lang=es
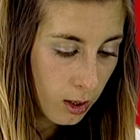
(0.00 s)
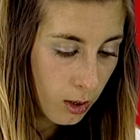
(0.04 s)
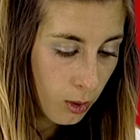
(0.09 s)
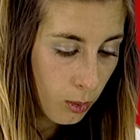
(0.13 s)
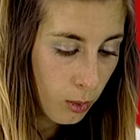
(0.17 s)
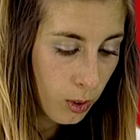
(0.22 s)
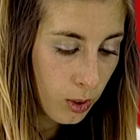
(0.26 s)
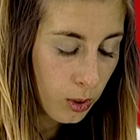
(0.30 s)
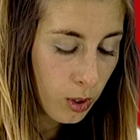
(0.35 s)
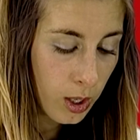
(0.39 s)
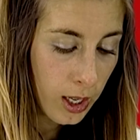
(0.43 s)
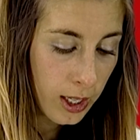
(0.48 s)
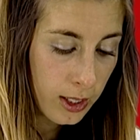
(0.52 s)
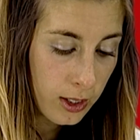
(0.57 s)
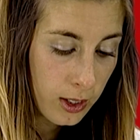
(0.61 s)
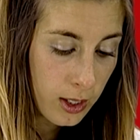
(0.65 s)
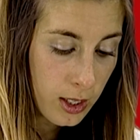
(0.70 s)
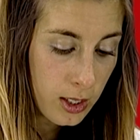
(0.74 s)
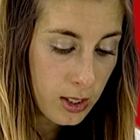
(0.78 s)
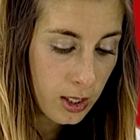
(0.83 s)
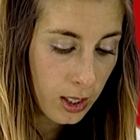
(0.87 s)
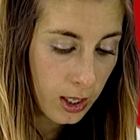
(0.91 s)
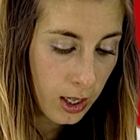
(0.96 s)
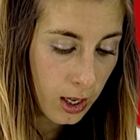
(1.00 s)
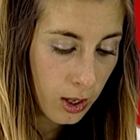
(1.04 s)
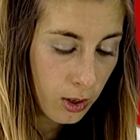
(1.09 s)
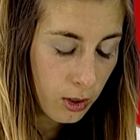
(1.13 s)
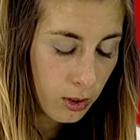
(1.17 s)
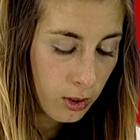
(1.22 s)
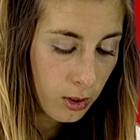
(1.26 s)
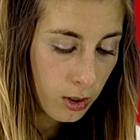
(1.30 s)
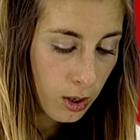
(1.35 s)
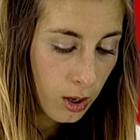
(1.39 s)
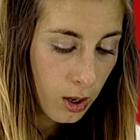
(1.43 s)
Cuando las tías
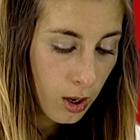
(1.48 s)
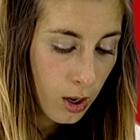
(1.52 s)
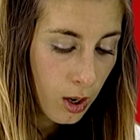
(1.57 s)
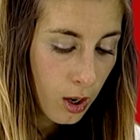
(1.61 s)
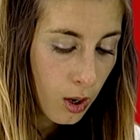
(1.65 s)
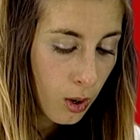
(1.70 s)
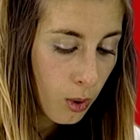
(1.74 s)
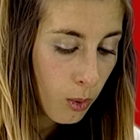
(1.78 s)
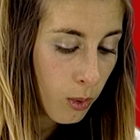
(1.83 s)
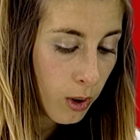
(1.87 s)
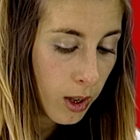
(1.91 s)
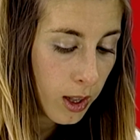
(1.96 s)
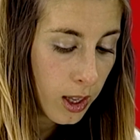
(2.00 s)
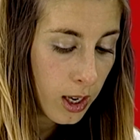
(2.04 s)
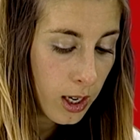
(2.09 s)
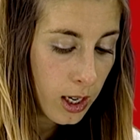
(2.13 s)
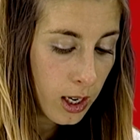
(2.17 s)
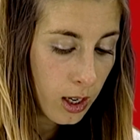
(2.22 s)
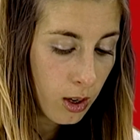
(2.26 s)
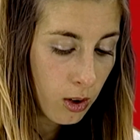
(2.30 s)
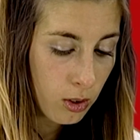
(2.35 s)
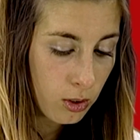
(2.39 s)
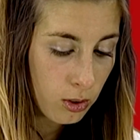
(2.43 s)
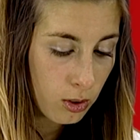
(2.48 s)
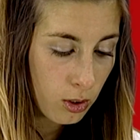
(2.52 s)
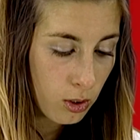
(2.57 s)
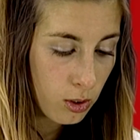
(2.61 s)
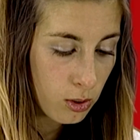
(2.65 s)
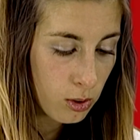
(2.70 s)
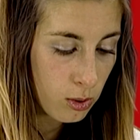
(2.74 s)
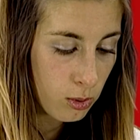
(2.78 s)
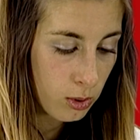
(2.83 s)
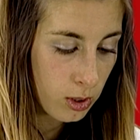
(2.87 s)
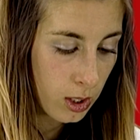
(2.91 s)
llegaron, Guada les contó
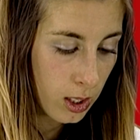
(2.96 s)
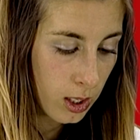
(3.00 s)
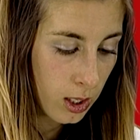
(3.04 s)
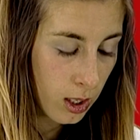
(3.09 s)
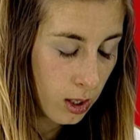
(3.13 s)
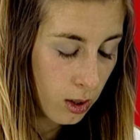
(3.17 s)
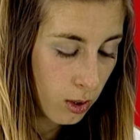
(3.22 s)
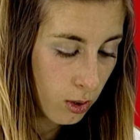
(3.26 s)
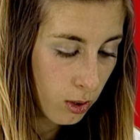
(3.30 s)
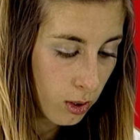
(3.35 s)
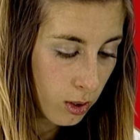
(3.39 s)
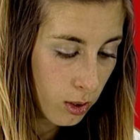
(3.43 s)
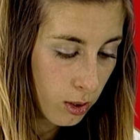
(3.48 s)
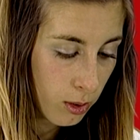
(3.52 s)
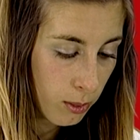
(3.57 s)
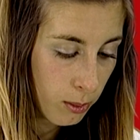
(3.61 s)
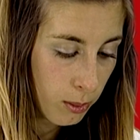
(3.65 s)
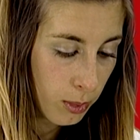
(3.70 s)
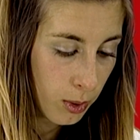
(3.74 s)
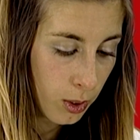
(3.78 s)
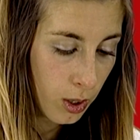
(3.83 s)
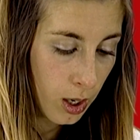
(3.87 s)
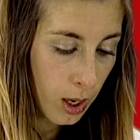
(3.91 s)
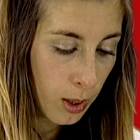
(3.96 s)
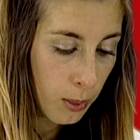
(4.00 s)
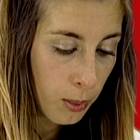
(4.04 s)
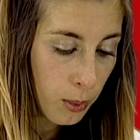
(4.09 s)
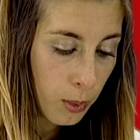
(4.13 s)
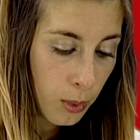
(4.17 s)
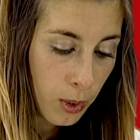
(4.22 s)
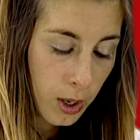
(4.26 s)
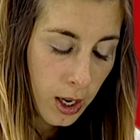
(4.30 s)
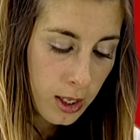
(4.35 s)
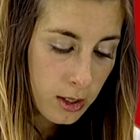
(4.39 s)
lo sucedido, pero las
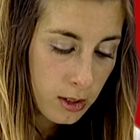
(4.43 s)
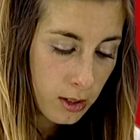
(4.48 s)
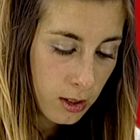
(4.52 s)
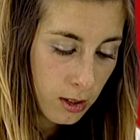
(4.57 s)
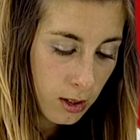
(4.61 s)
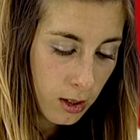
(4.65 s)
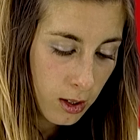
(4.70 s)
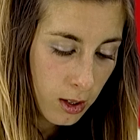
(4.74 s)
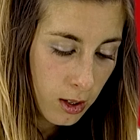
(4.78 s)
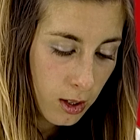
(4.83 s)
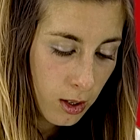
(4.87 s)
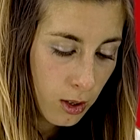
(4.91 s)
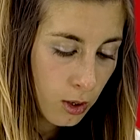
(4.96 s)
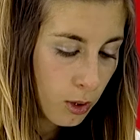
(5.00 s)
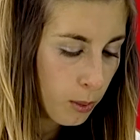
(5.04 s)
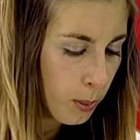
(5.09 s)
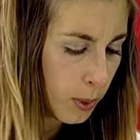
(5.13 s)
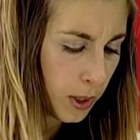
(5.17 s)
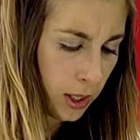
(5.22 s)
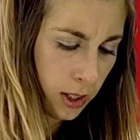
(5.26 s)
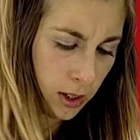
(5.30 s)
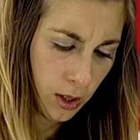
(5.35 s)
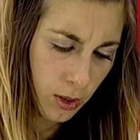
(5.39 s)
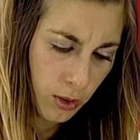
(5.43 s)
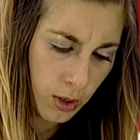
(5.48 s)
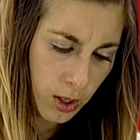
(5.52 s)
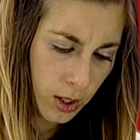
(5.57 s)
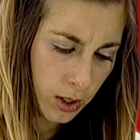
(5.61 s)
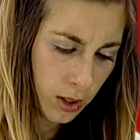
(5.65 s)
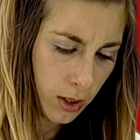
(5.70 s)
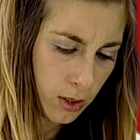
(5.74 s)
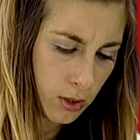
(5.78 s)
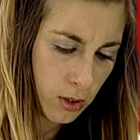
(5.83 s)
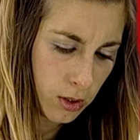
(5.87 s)
brujas no prestaron
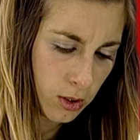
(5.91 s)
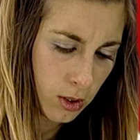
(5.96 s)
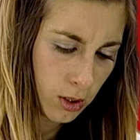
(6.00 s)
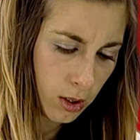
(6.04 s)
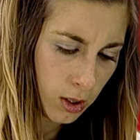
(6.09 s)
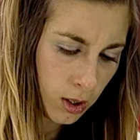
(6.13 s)
atención